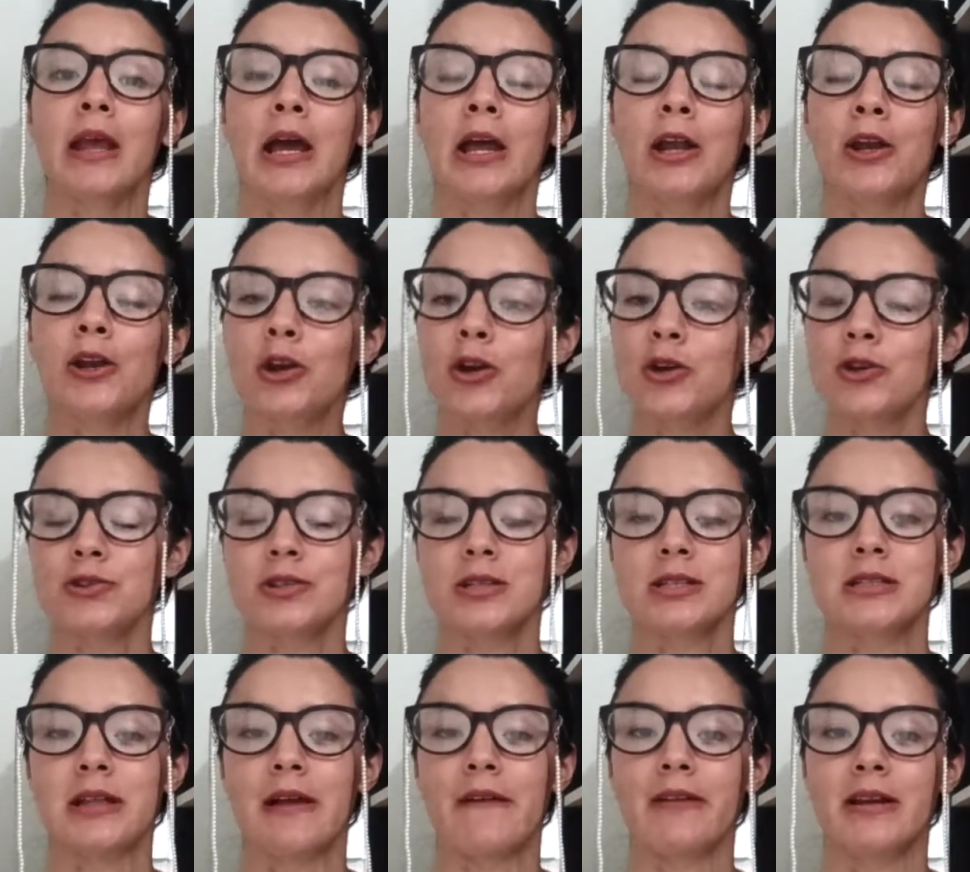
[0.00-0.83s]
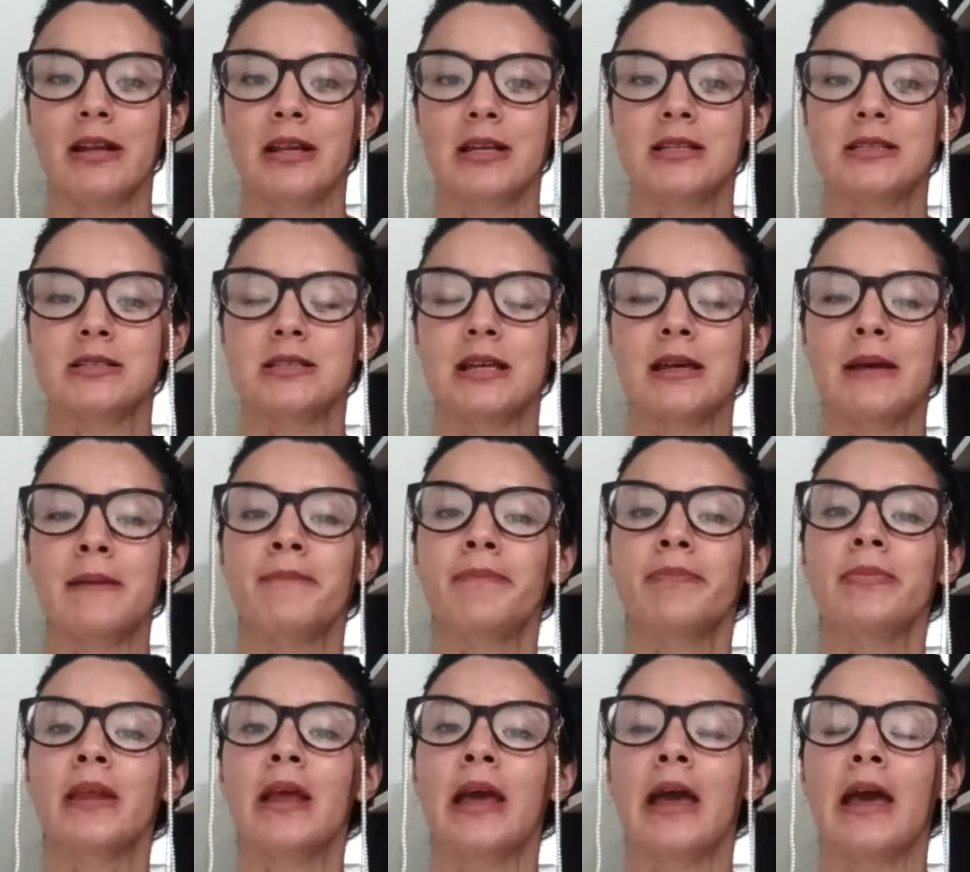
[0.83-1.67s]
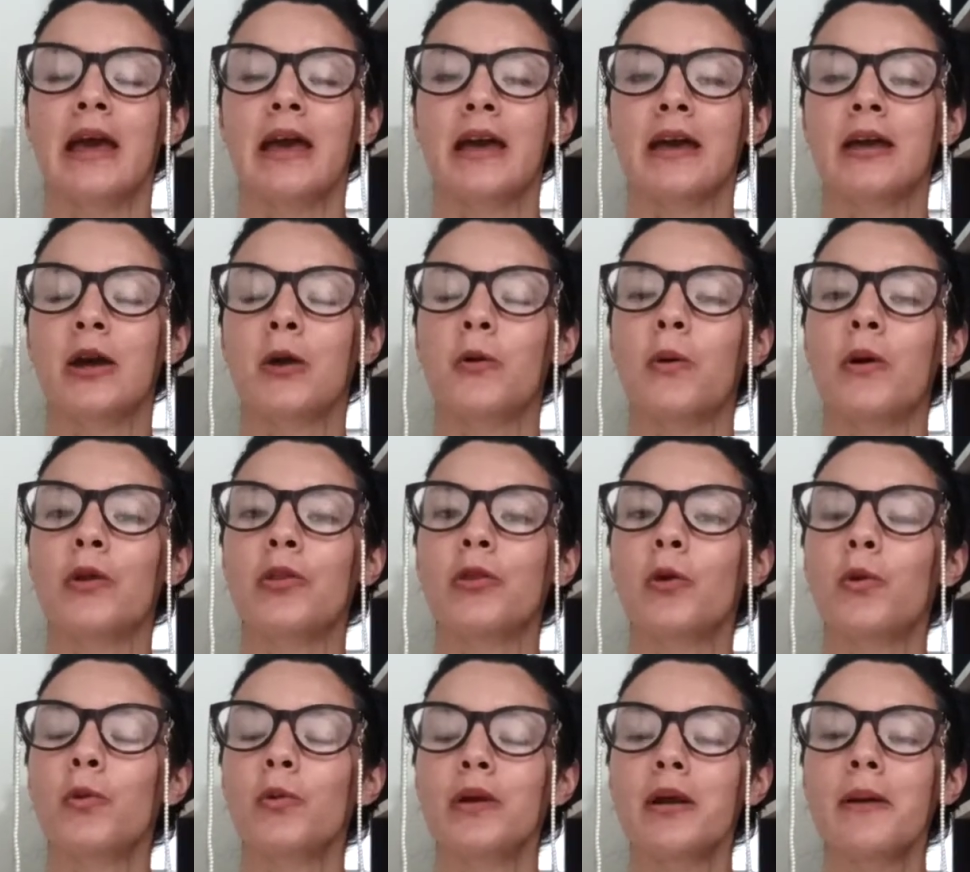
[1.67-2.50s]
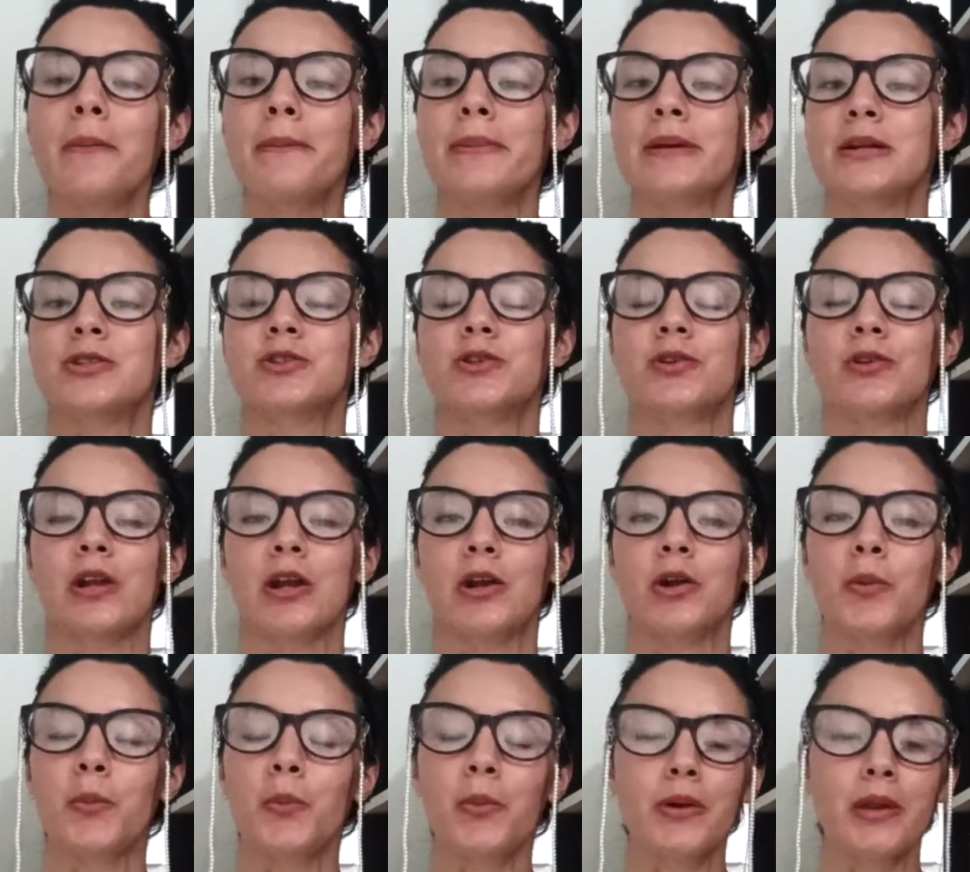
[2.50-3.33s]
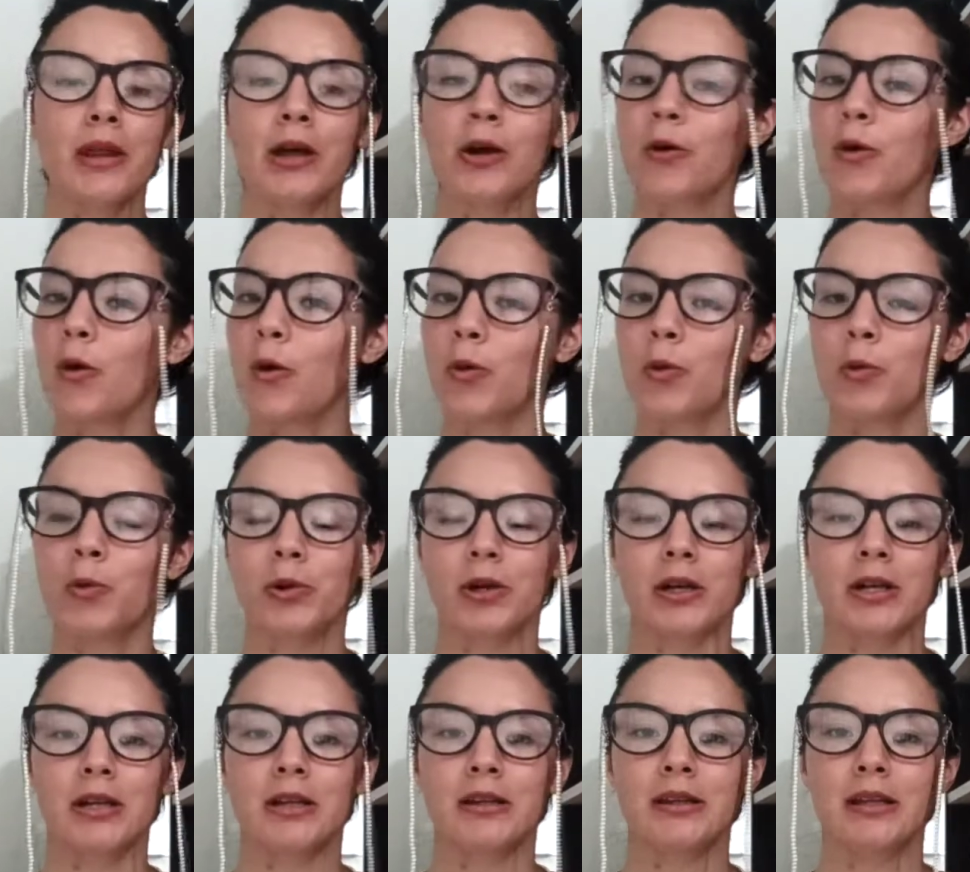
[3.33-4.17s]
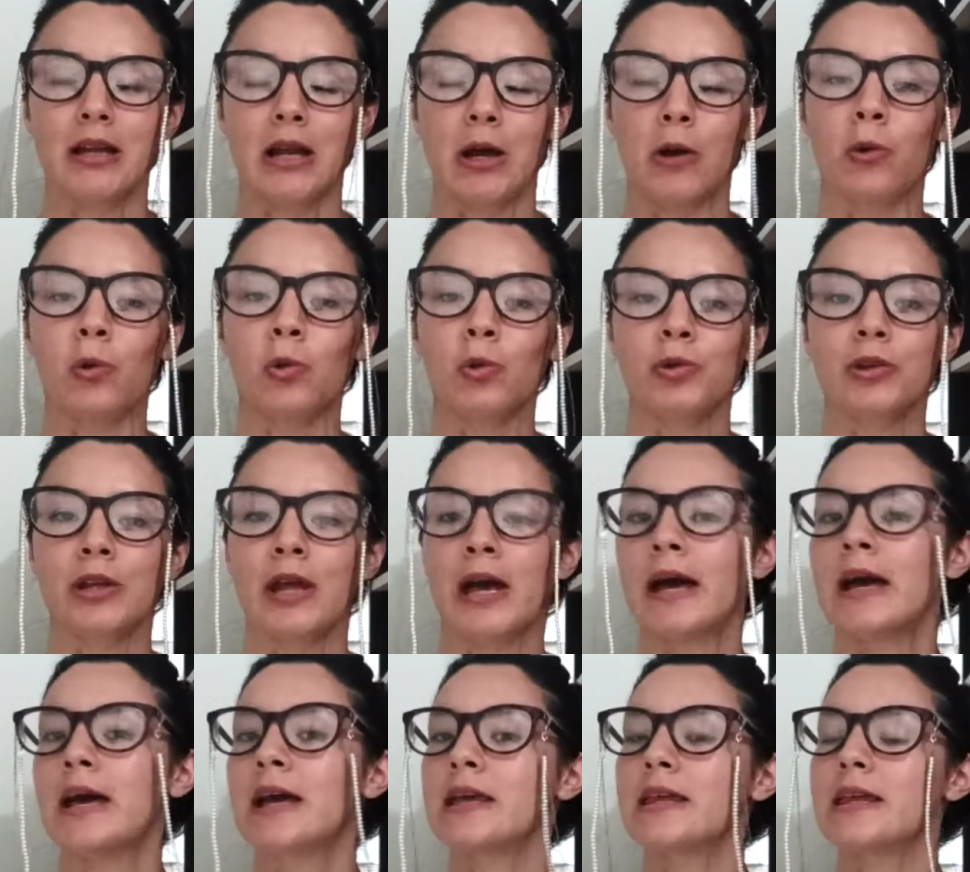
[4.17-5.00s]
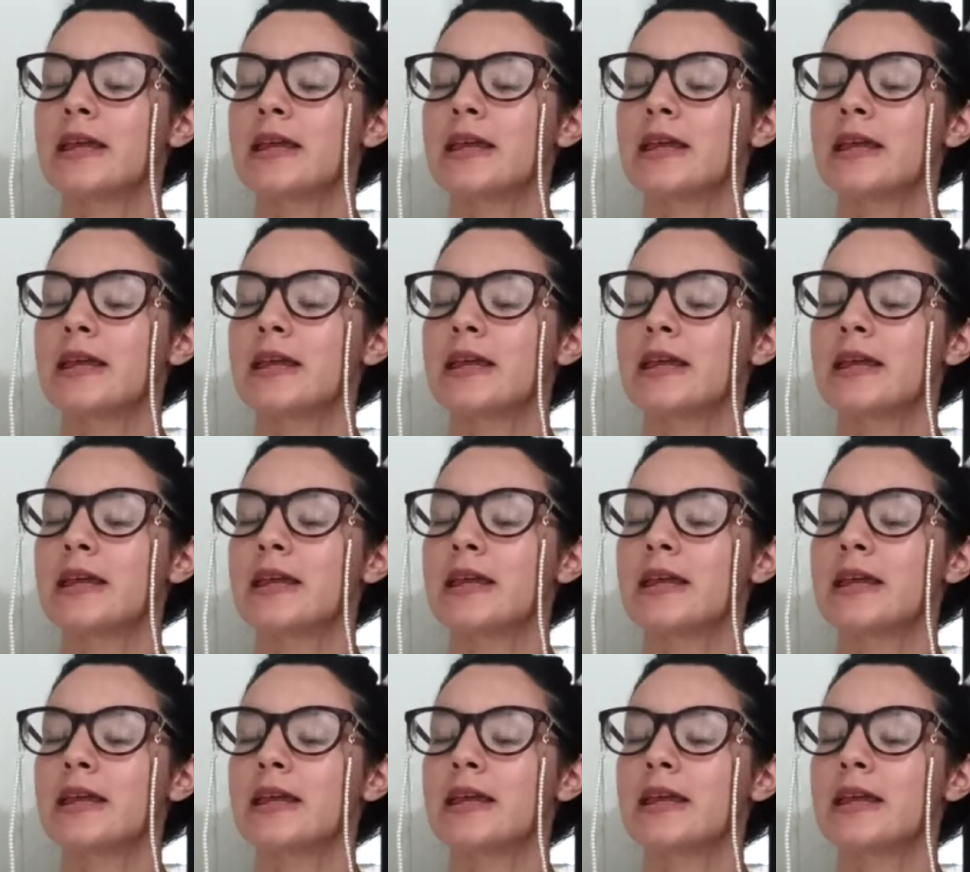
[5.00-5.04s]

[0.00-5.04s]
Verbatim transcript: nos establece eh, que cuando una persona no pueda concurrir ante la Junta,